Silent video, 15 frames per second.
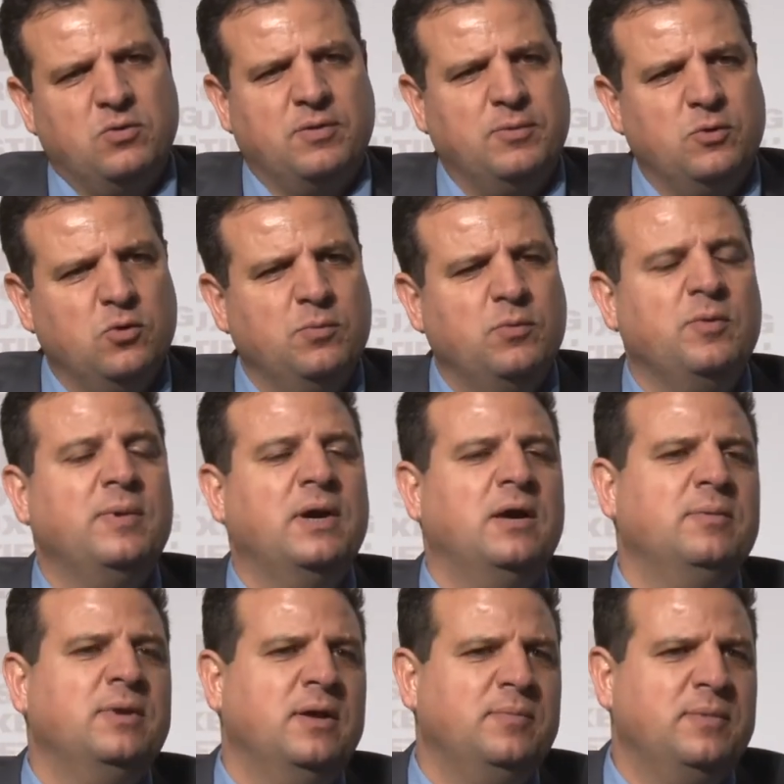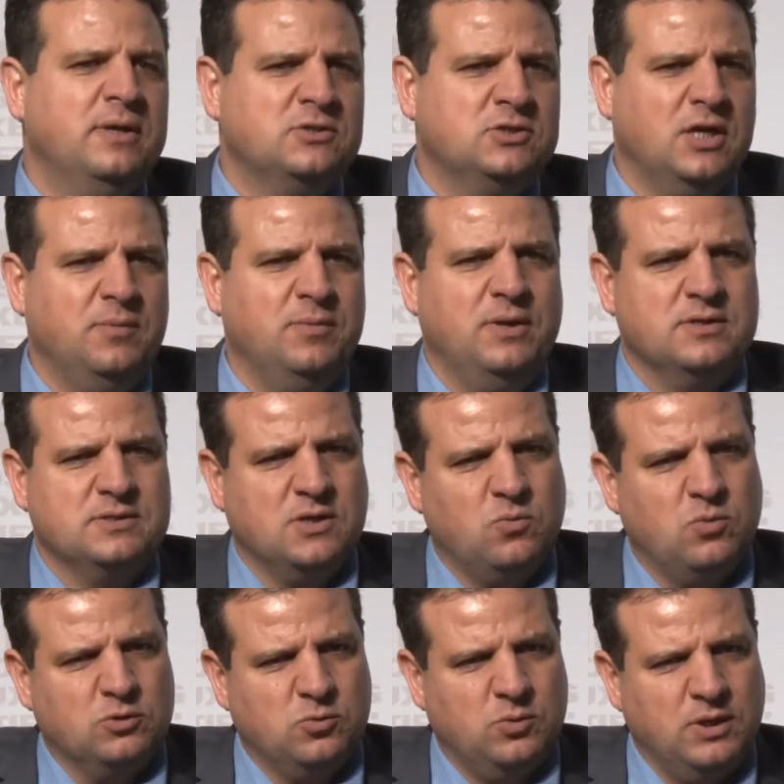من أبناء شعبنا
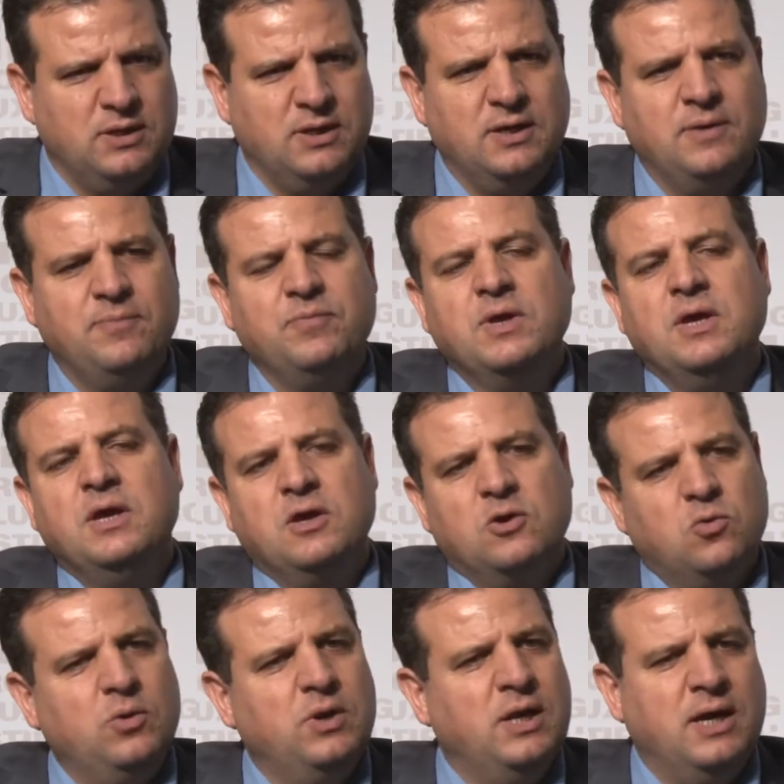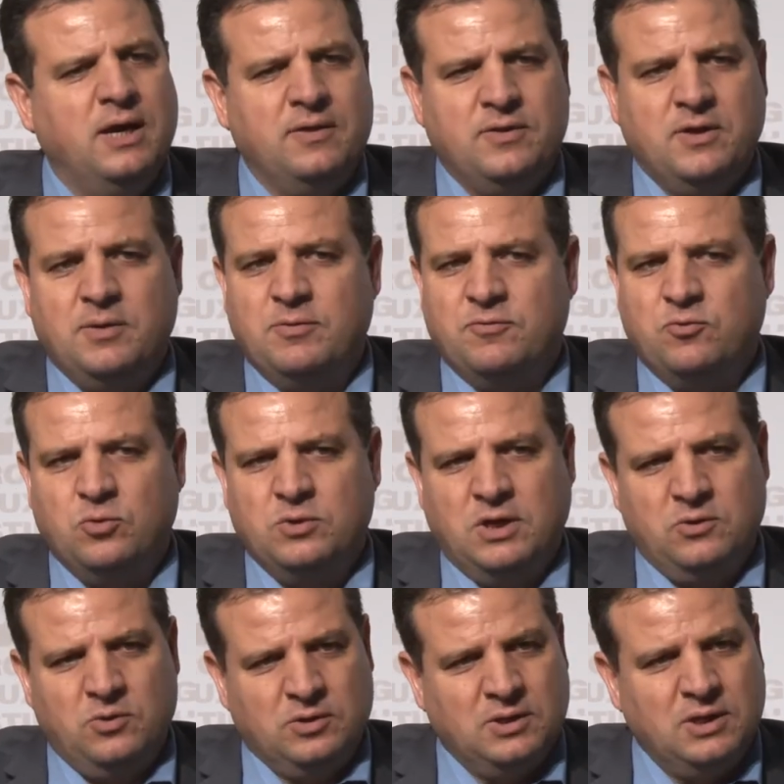صوتوا لنا كل هذا مفروض
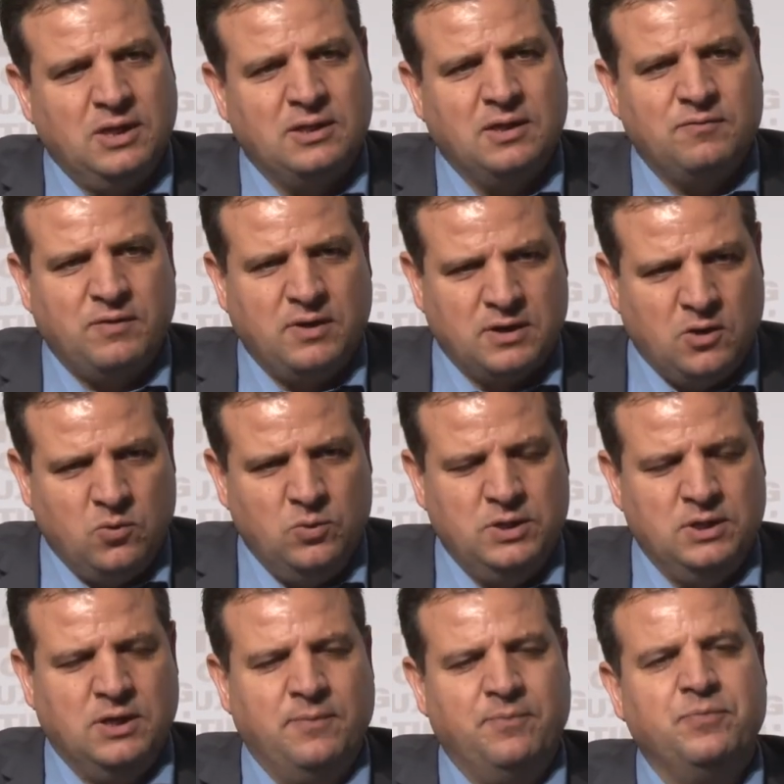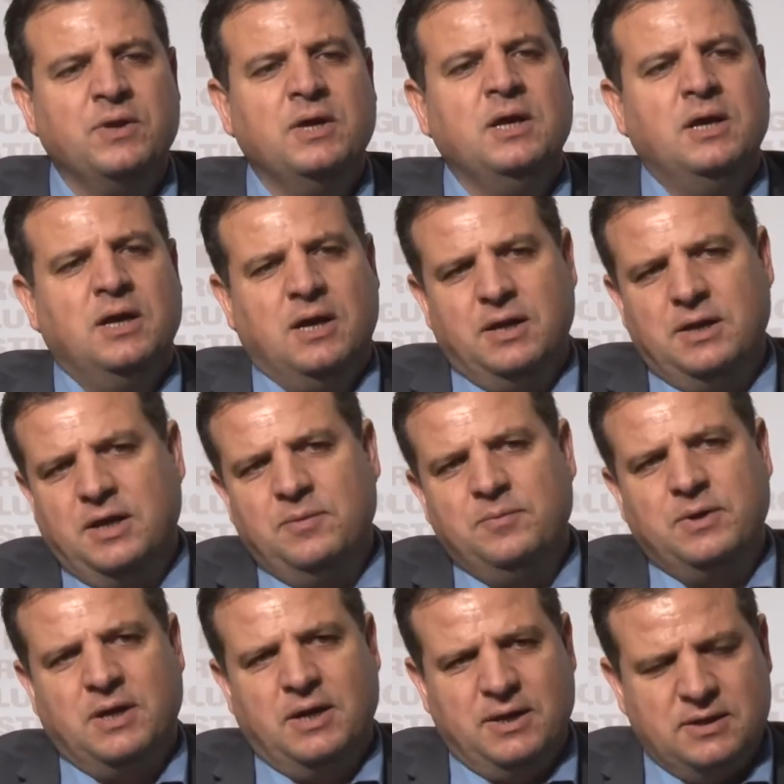أن يعطينا دفعة قوية
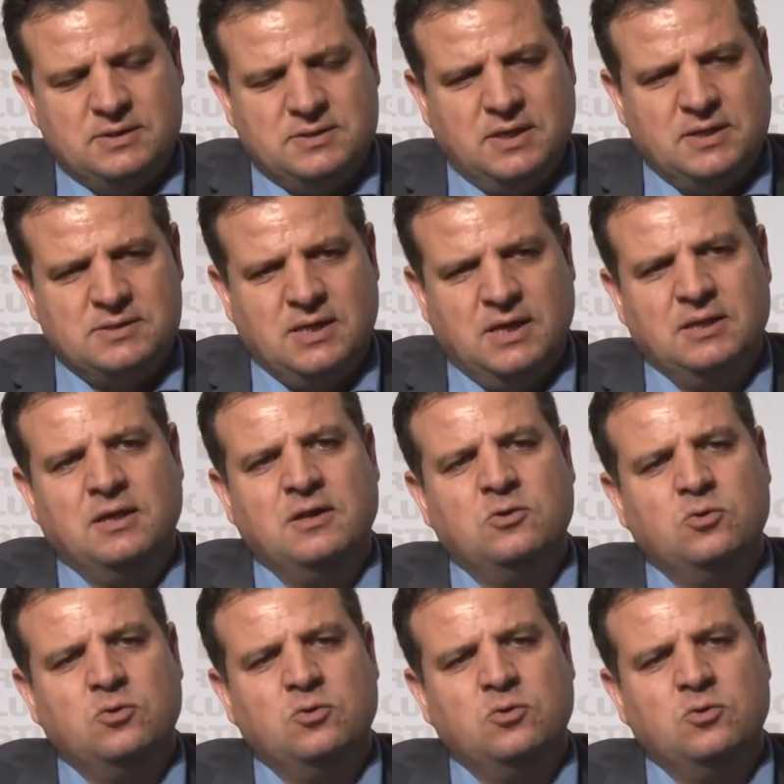الأمر الأساسي أننا